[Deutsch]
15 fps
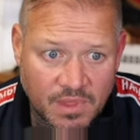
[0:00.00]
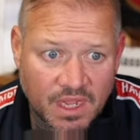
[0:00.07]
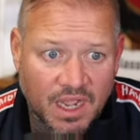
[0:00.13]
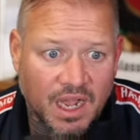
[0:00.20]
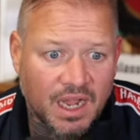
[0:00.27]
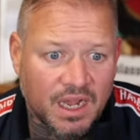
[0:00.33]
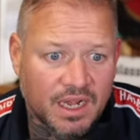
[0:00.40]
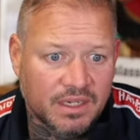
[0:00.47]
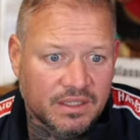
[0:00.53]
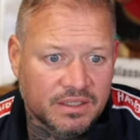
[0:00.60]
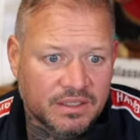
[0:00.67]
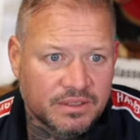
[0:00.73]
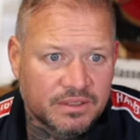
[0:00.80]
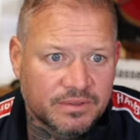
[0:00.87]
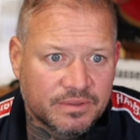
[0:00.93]

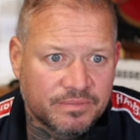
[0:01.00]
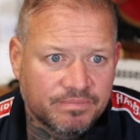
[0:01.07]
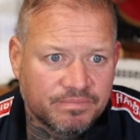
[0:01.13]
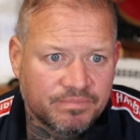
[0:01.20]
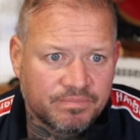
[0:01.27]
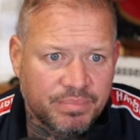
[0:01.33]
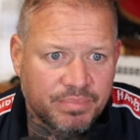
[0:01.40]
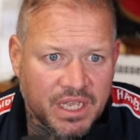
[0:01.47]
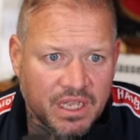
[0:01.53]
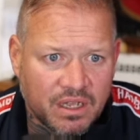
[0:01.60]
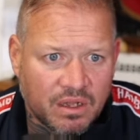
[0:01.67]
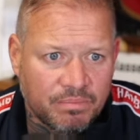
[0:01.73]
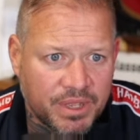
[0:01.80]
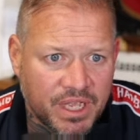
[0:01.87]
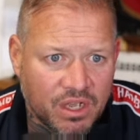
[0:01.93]
Ähm, P,
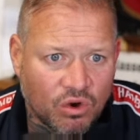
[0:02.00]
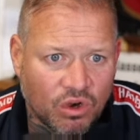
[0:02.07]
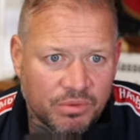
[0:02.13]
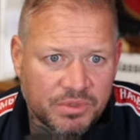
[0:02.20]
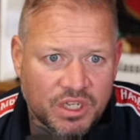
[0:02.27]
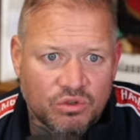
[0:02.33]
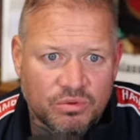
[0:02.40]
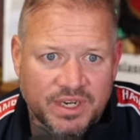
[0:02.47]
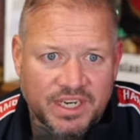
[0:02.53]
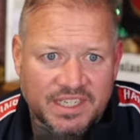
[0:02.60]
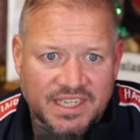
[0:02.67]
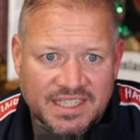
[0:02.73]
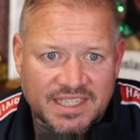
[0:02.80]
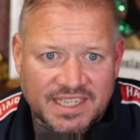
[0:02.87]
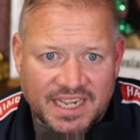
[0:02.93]
P räumt gegenüber der
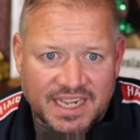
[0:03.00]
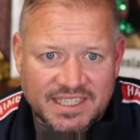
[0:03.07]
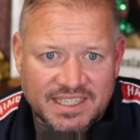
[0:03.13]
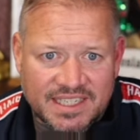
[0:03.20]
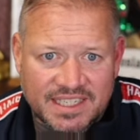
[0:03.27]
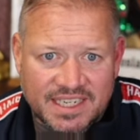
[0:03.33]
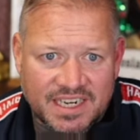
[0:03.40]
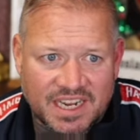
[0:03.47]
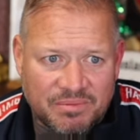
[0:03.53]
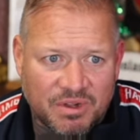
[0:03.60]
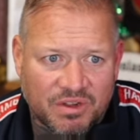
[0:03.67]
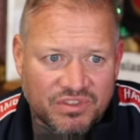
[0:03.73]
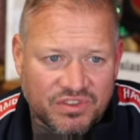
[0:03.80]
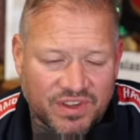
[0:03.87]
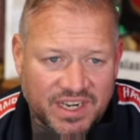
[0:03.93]
Taz ein, dass sich sein Name
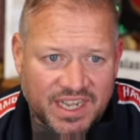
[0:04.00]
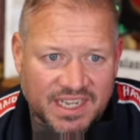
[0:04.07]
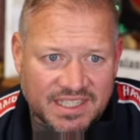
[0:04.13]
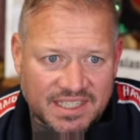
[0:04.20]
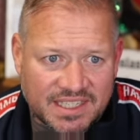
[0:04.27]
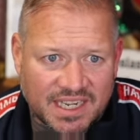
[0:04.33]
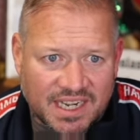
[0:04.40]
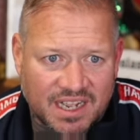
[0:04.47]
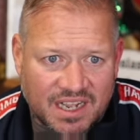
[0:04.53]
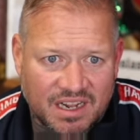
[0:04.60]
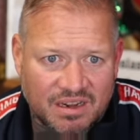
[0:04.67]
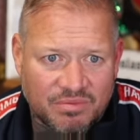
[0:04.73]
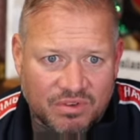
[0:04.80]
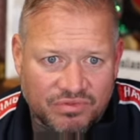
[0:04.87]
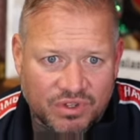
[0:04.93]
auf zwei der ersten
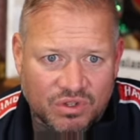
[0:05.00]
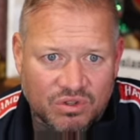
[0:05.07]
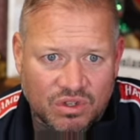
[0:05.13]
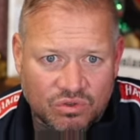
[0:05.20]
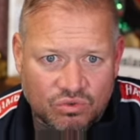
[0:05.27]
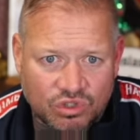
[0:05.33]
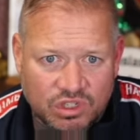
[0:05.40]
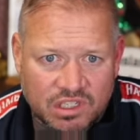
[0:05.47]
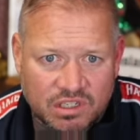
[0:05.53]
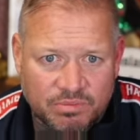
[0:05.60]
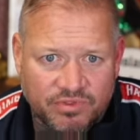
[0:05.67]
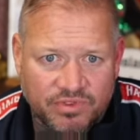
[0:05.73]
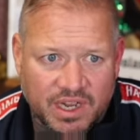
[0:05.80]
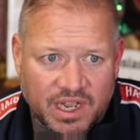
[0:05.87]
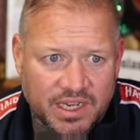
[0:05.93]
Sakra-Alben auf der äh, Grußliste
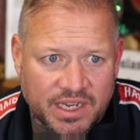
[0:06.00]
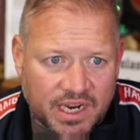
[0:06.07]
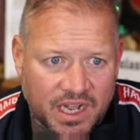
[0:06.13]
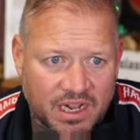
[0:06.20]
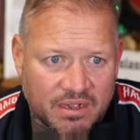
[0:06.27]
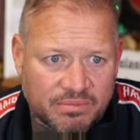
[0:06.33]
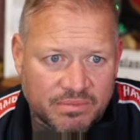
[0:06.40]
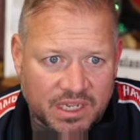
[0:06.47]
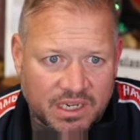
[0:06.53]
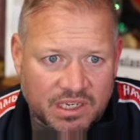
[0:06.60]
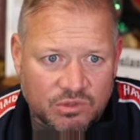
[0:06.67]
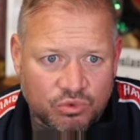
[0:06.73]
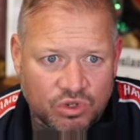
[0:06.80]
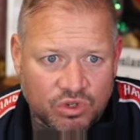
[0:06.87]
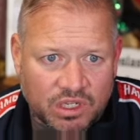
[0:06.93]
befand. Einige Alben seien
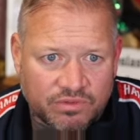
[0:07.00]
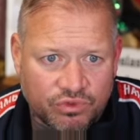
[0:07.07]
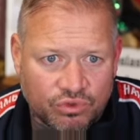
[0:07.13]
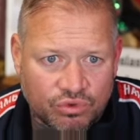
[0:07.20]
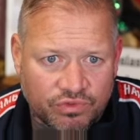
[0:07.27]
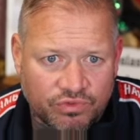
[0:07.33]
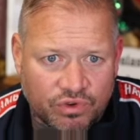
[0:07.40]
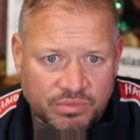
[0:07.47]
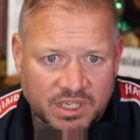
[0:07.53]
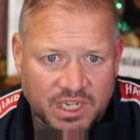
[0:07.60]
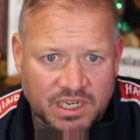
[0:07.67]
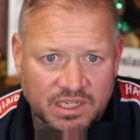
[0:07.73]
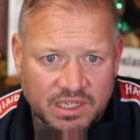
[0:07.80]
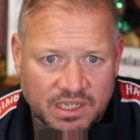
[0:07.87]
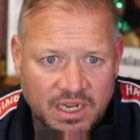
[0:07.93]
als Bootleg in Vinylform
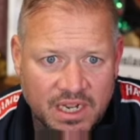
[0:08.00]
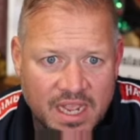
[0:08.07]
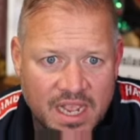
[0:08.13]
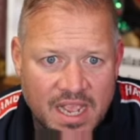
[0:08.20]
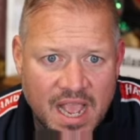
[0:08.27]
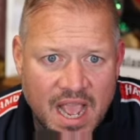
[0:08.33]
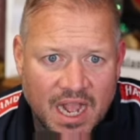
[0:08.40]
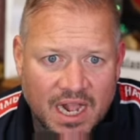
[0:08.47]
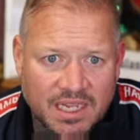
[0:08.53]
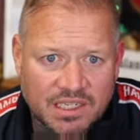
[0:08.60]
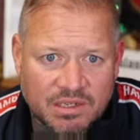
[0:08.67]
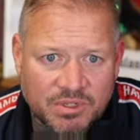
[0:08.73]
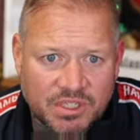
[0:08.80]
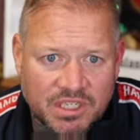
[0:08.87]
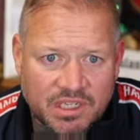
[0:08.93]
teilte, als
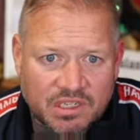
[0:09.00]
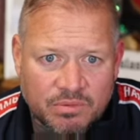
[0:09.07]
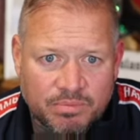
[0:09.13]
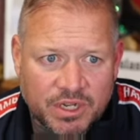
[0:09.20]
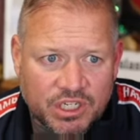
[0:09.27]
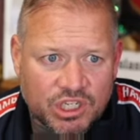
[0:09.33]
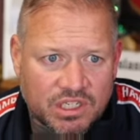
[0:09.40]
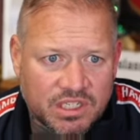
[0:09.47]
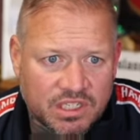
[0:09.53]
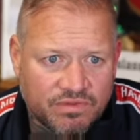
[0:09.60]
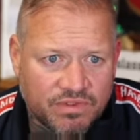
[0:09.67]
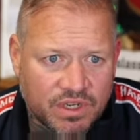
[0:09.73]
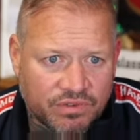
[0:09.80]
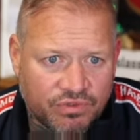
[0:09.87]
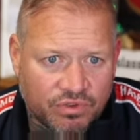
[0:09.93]
limitierte Picture Disc
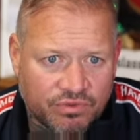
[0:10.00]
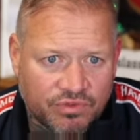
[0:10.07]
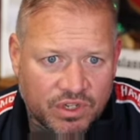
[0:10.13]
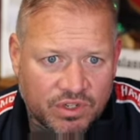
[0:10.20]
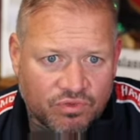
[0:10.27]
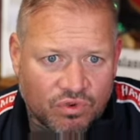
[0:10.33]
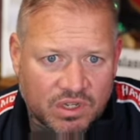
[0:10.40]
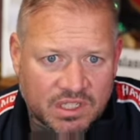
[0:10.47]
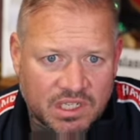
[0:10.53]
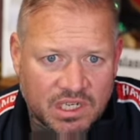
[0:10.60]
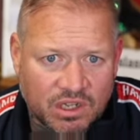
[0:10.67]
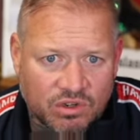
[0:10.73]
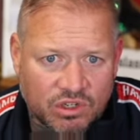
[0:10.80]
wiederveröffentlicht worden. Das Layout